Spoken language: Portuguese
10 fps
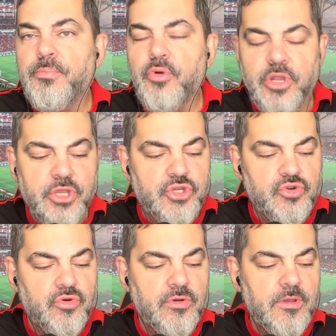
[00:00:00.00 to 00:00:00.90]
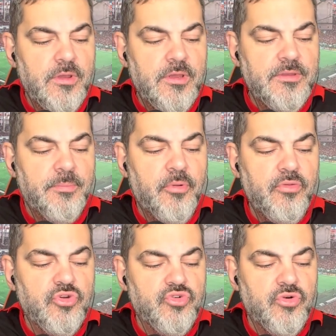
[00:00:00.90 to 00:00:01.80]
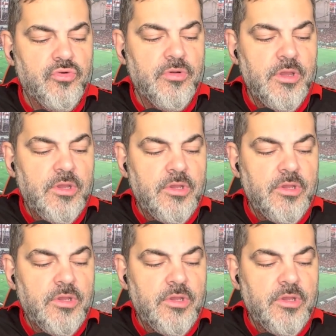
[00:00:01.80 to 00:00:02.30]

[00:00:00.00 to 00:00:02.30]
político depois do jogo.